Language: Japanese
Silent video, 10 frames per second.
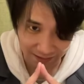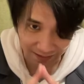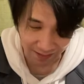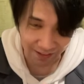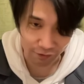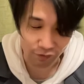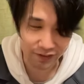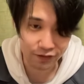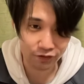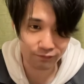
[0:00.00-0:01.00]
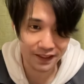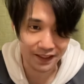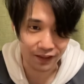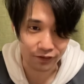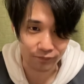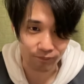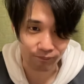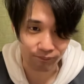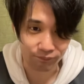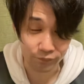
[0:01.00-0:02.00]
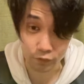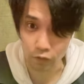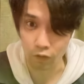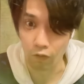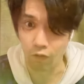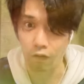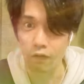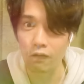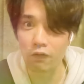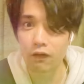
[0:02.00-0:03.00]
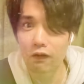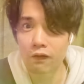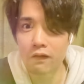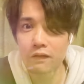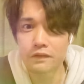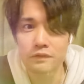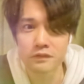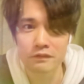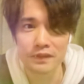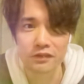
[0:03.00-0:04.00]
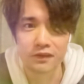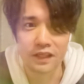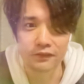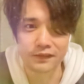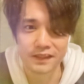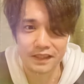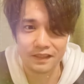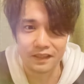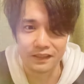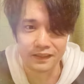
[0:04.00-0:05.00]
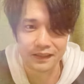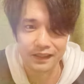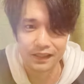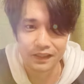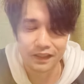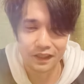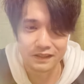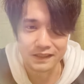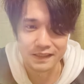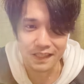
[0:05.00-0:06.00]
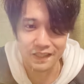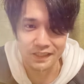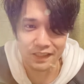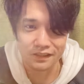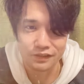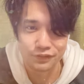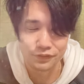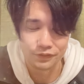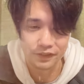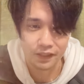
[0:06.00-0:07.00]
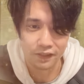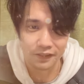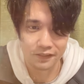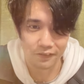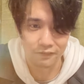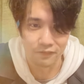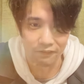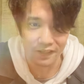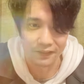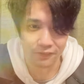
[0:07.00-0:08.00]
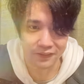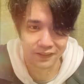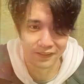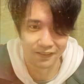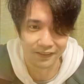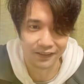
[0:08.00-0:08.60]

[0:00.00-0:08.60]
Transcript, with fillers: はい、これで黒飛び出たら、おー、黒飛びの可能性が確定演出じゃないか。これは来い